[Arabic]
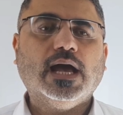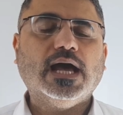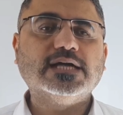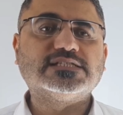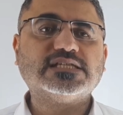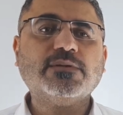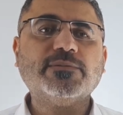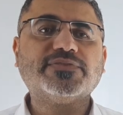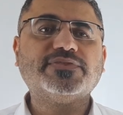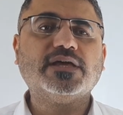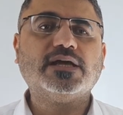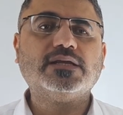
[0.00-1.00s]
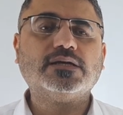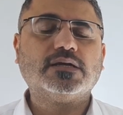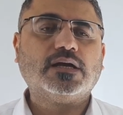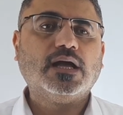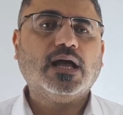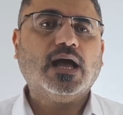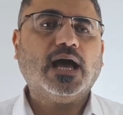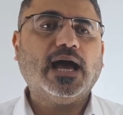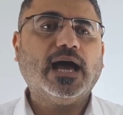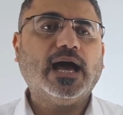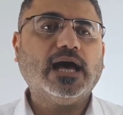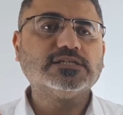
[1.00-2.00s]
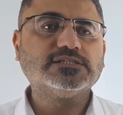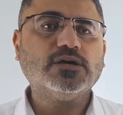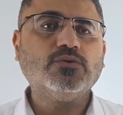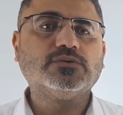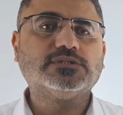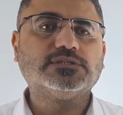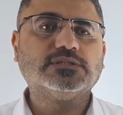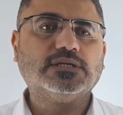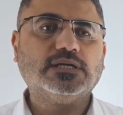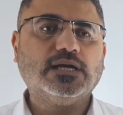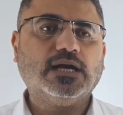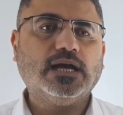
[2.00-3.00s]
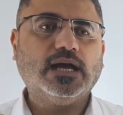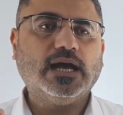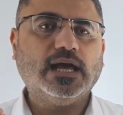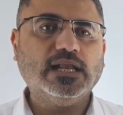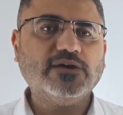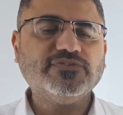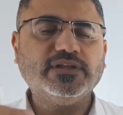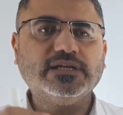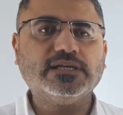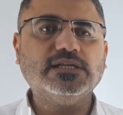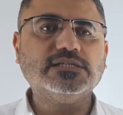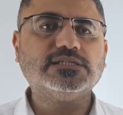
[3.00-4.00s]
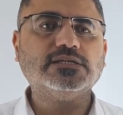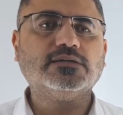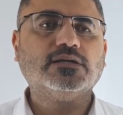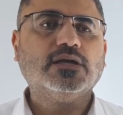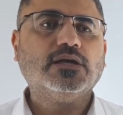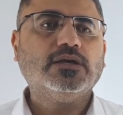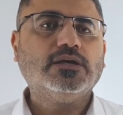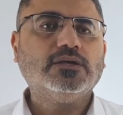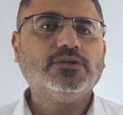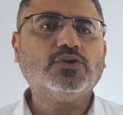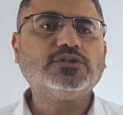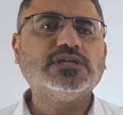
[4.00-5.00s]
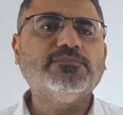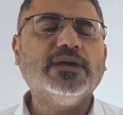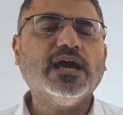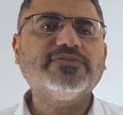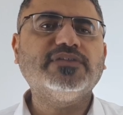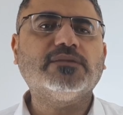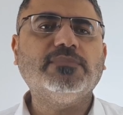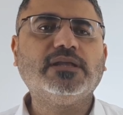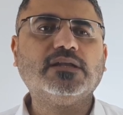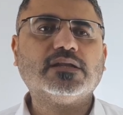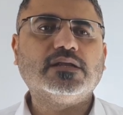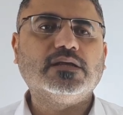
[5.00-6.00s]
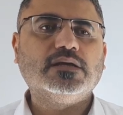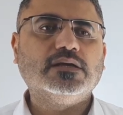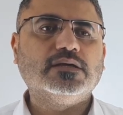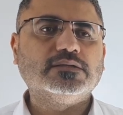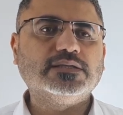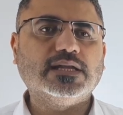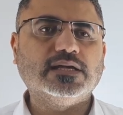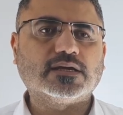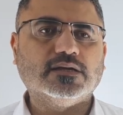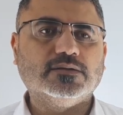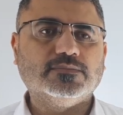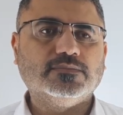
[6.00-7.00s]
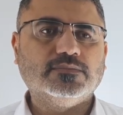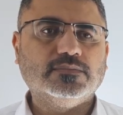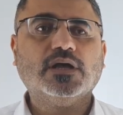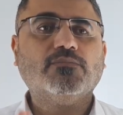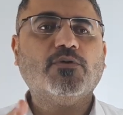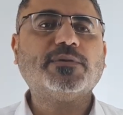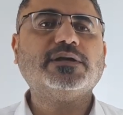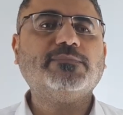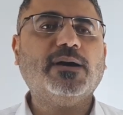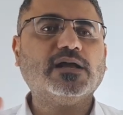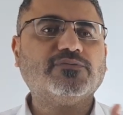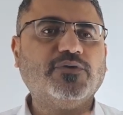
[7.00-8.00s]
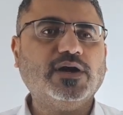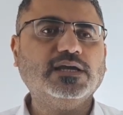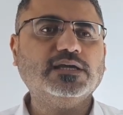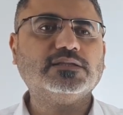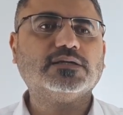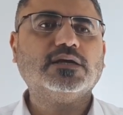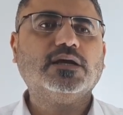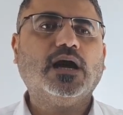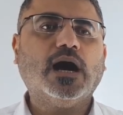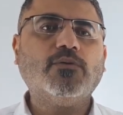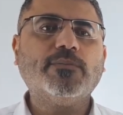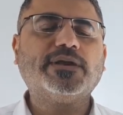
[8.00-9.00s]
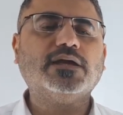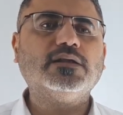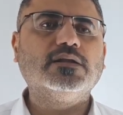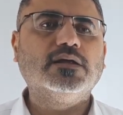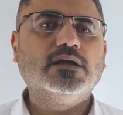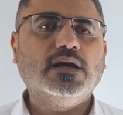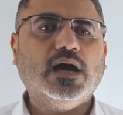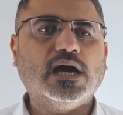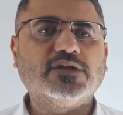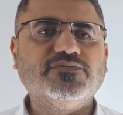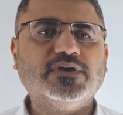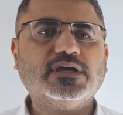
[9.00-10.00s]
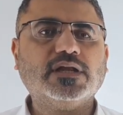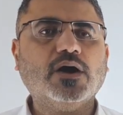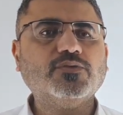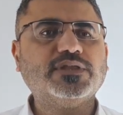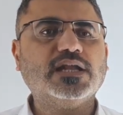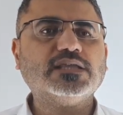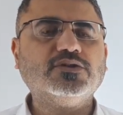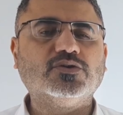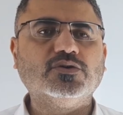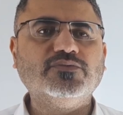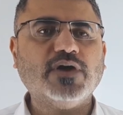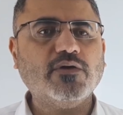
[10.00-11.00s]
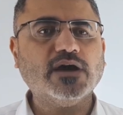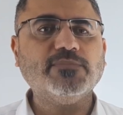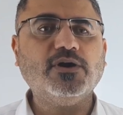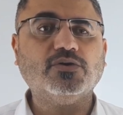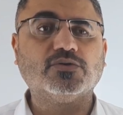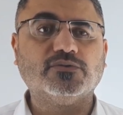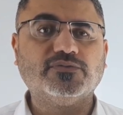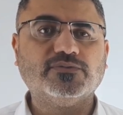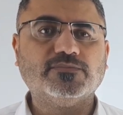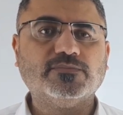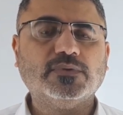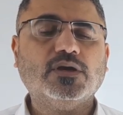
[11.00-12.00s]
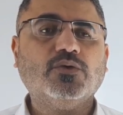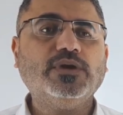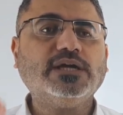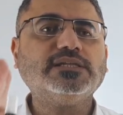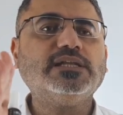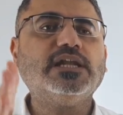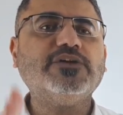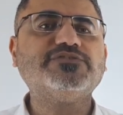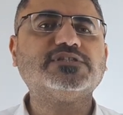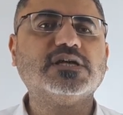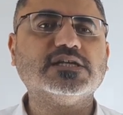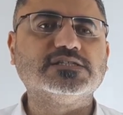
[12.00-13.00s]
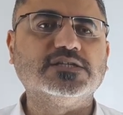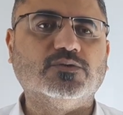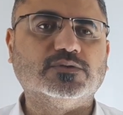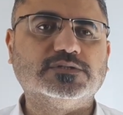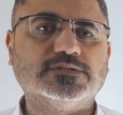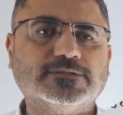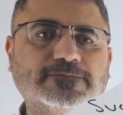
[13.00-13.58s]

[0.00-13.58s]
السبب الثاني الصوت اللفظ الإنجليزي يكتب بأكثر من طريقة ممكن بحرف وحيد أو ممكن حرفين أو ثلاث حروف أو أربع حروف ويعطينا نفس الصوت